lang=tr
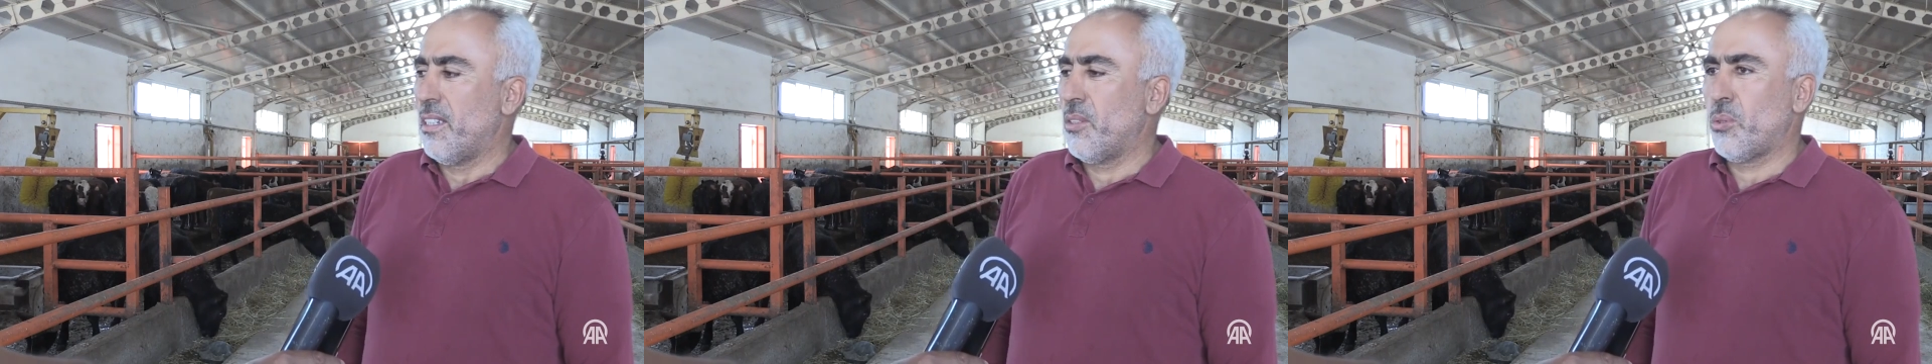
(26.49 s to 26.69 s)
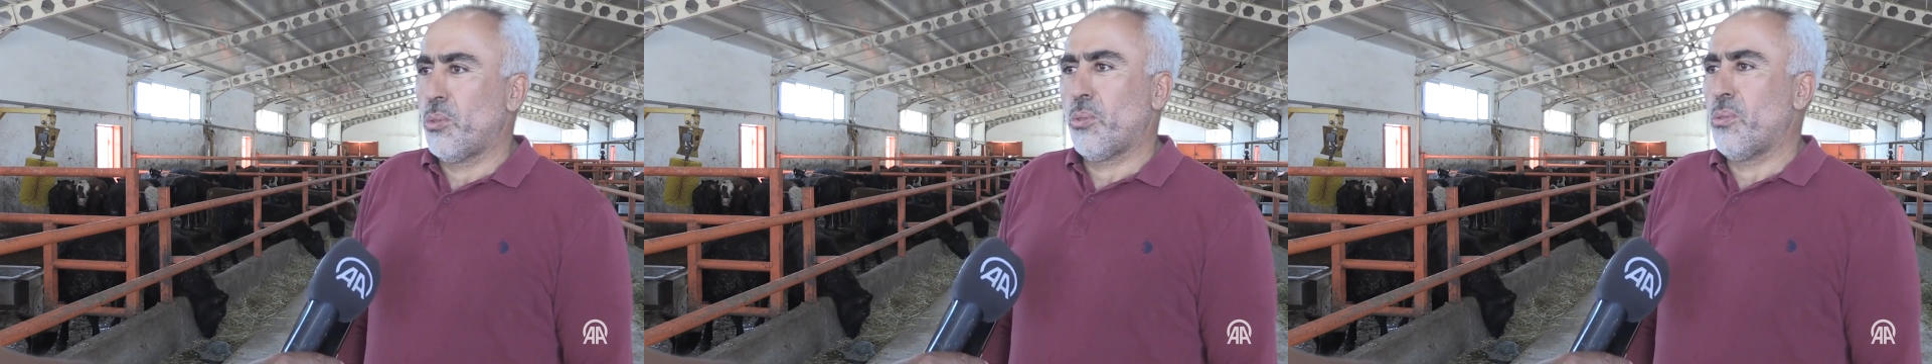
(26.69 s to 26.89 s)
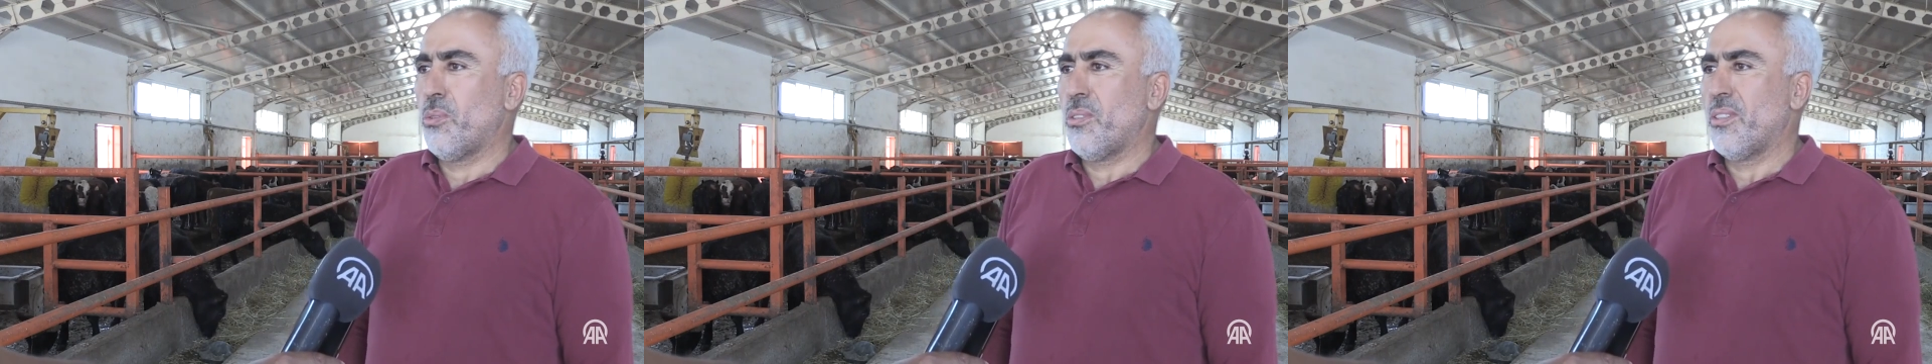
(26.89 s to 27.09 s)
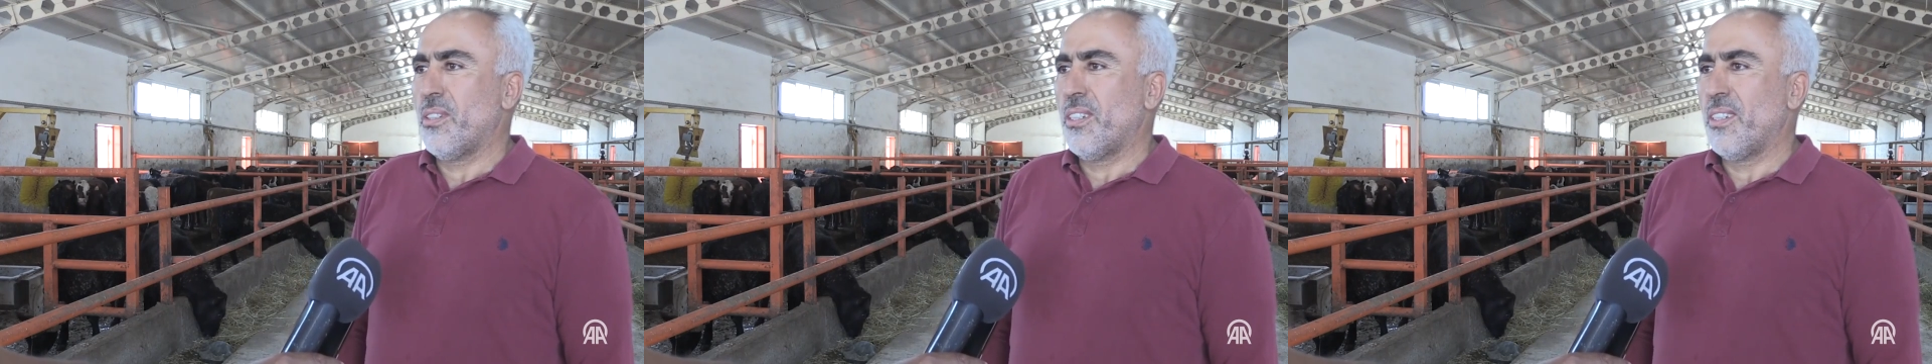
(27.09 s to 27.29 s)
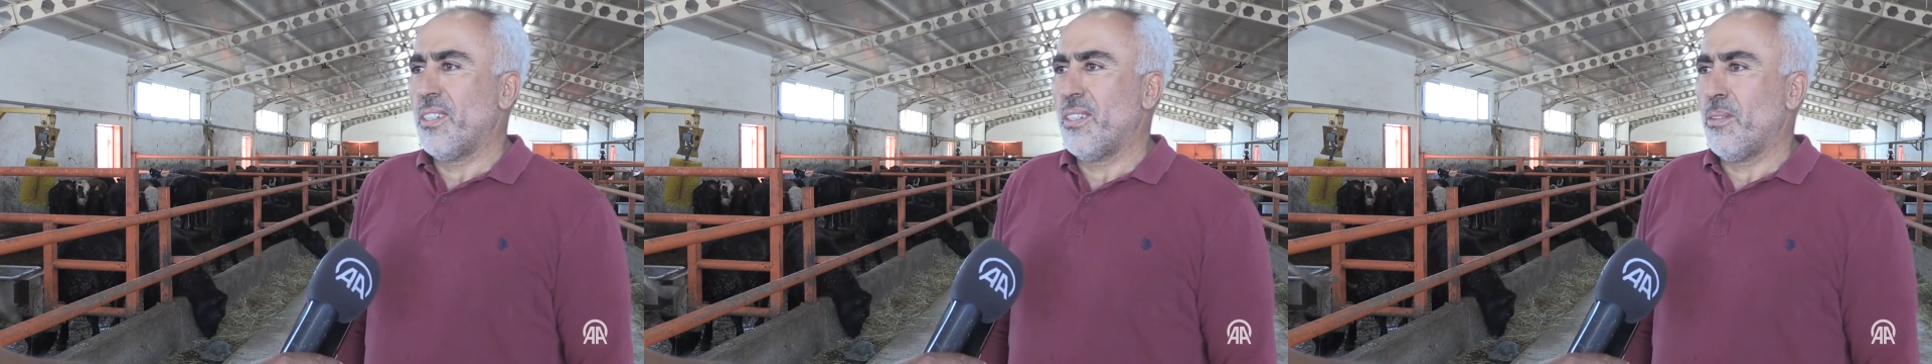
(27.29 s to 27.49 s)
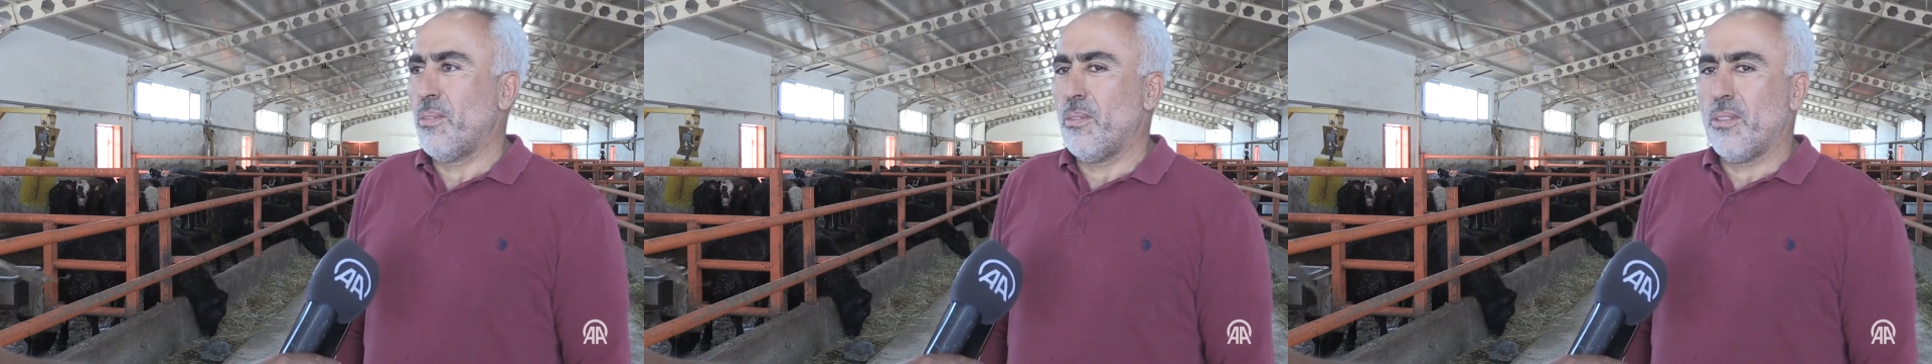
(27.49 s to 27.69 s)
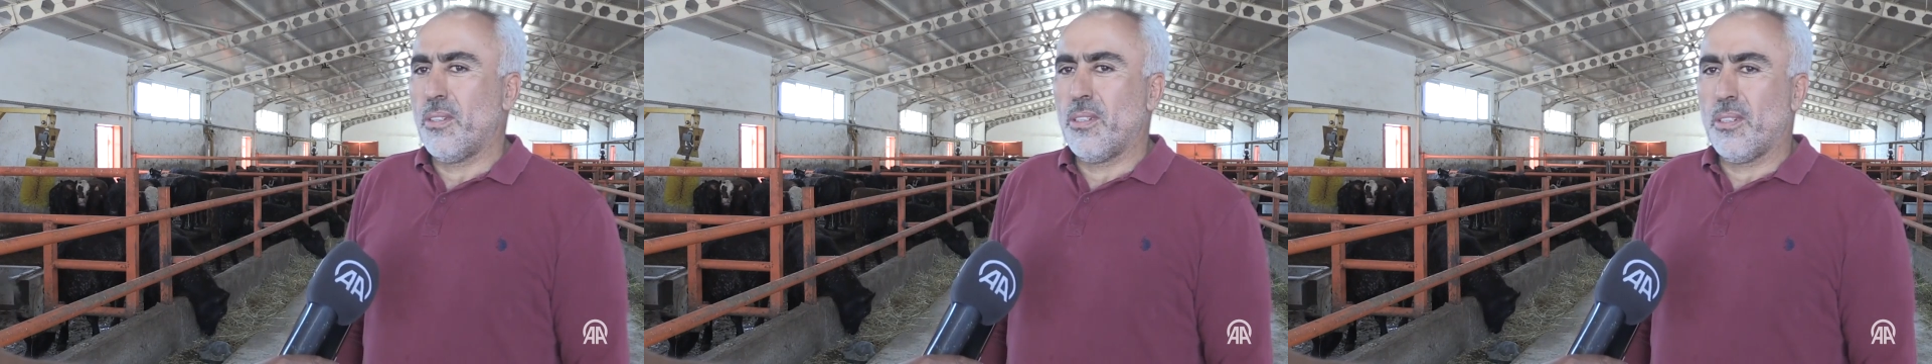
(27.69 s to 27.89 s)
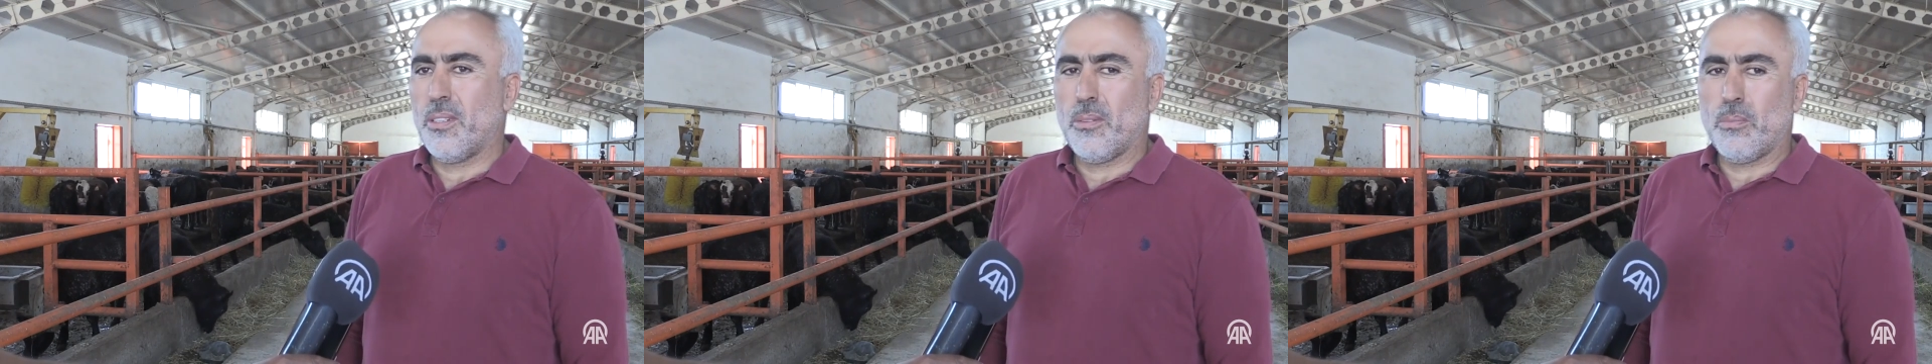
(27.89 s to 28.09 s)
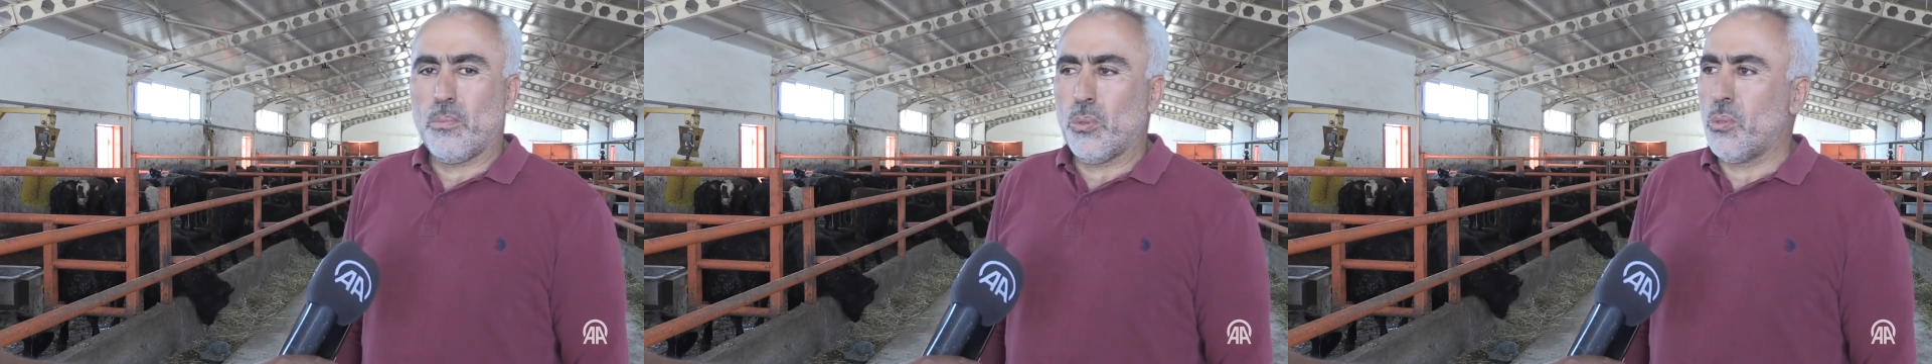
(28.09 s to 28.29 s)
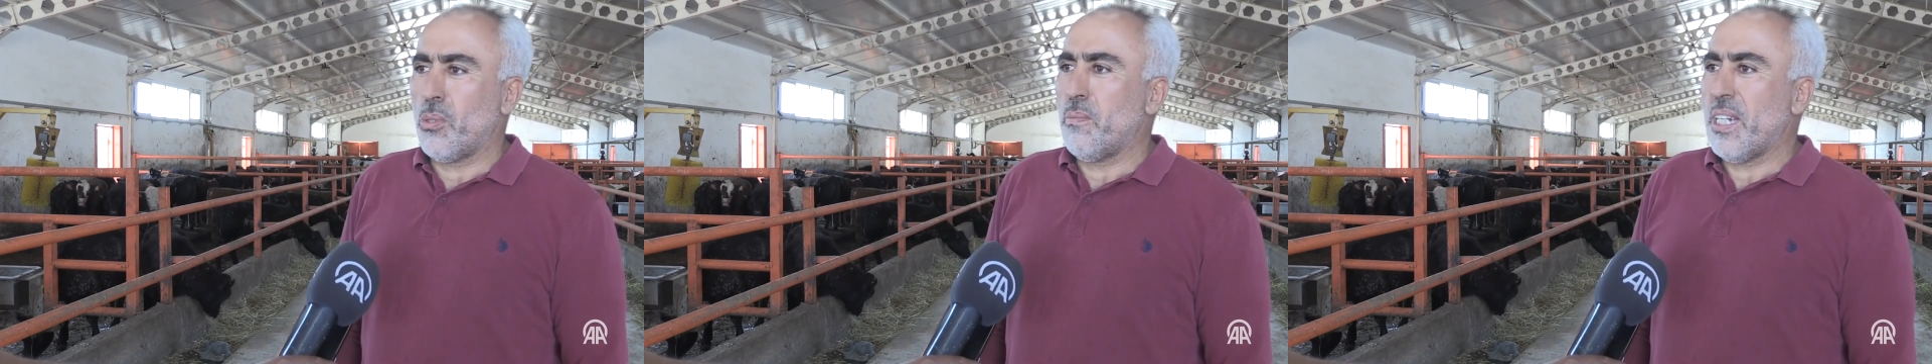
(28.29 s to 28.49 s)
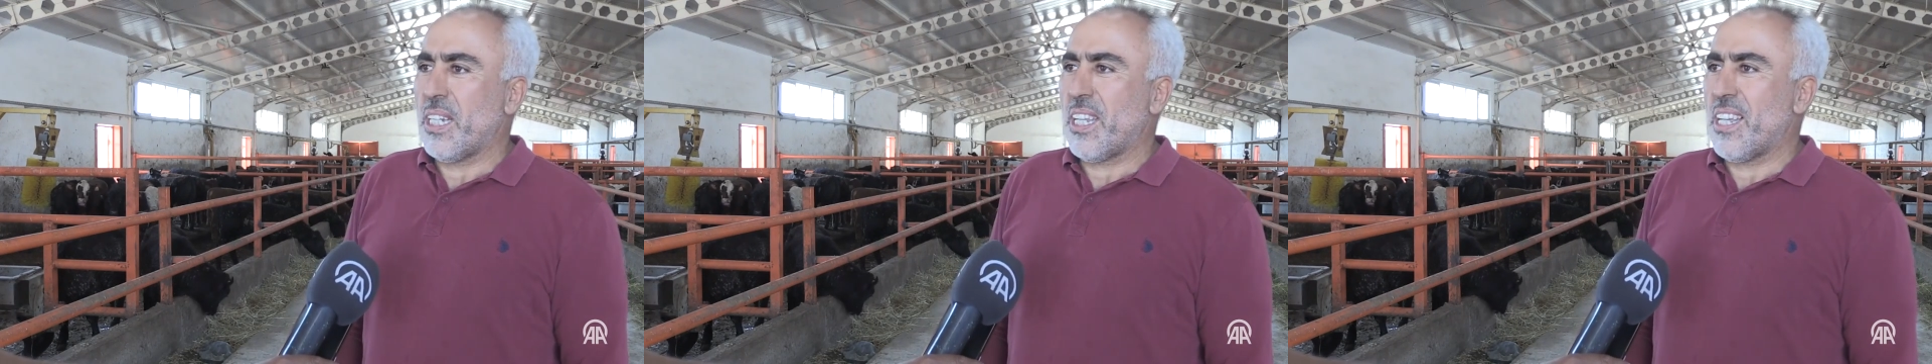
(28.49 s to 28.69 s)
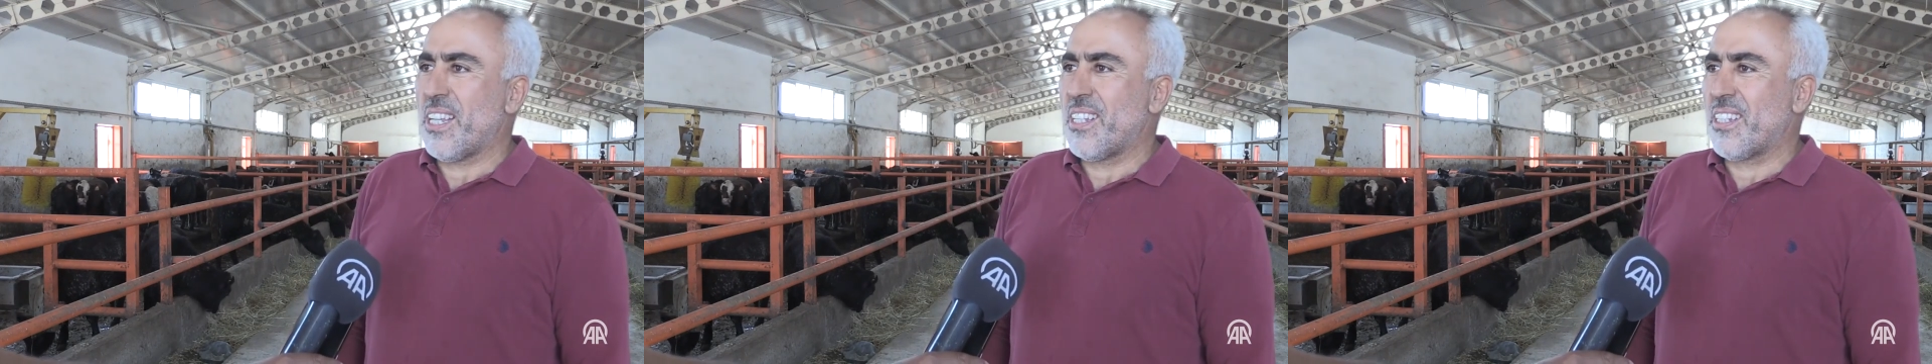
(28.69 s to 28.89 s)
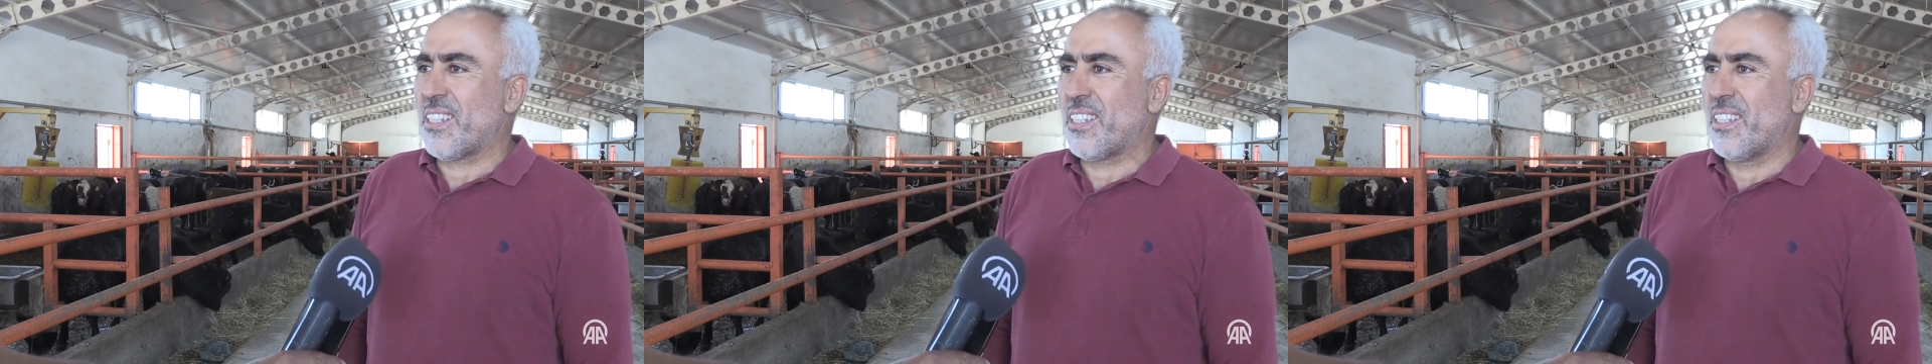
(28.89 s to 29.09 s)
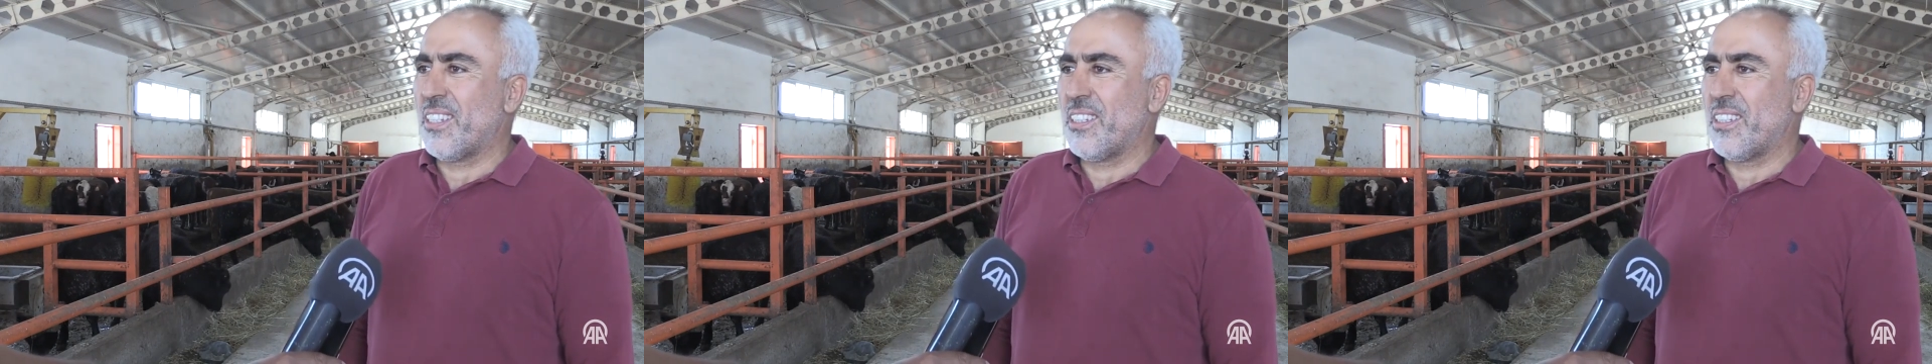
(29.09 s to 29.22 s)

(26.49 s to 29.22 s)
Şükür ee, bu duruma geldik.